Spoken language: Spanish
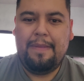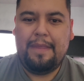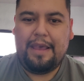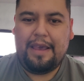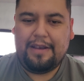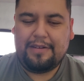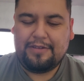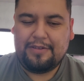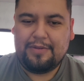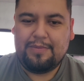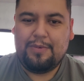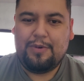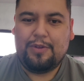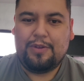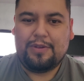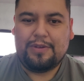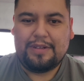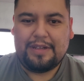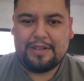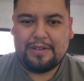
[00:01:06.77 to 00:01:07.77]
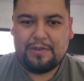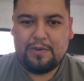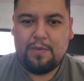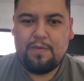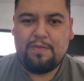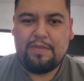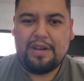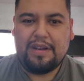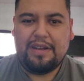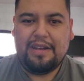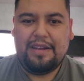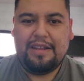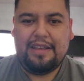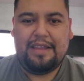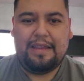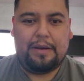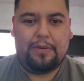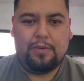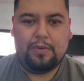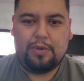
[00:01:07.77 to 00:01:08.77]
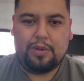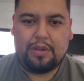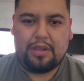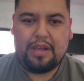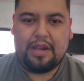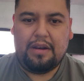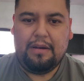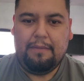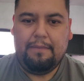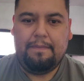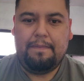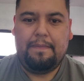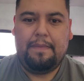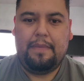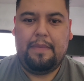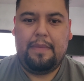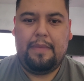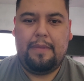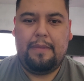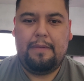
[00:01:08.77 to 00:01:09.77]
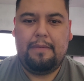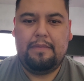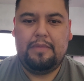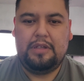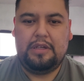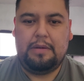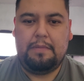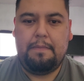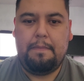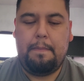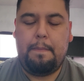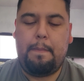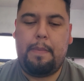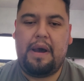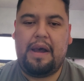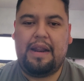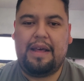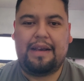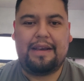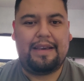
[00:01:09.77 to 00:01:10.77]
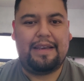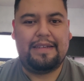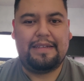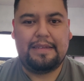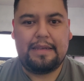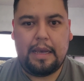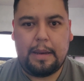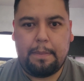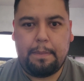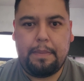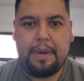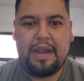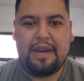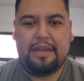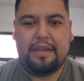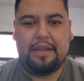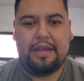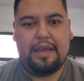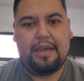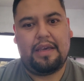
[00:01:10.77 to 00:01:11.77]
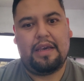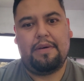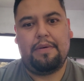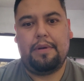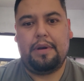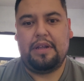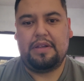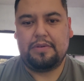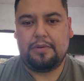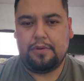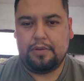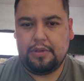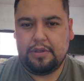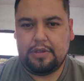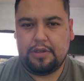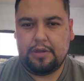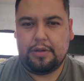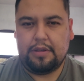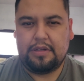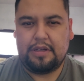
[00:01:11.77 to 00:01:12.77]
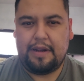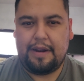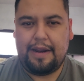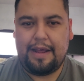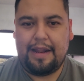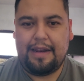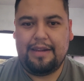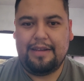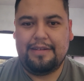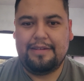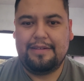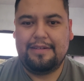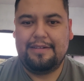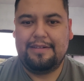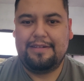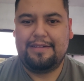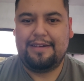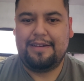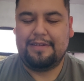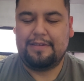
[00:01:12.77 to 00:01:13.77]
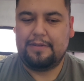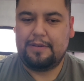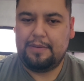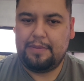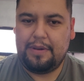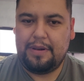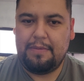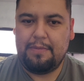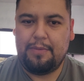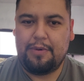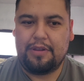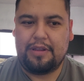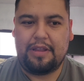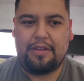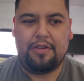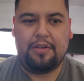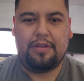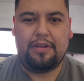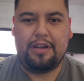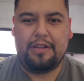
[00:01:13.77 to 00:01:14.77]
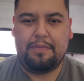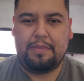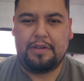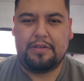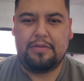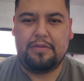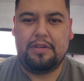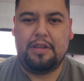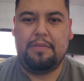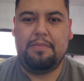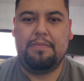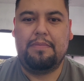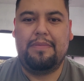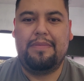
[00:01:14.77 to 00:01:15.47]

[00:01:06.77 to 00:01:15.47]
Estos montos se suman y da un total. Para que sea pérdida hay que ver las condiciones generales, que esto es bien importante y yo te les paso un tip.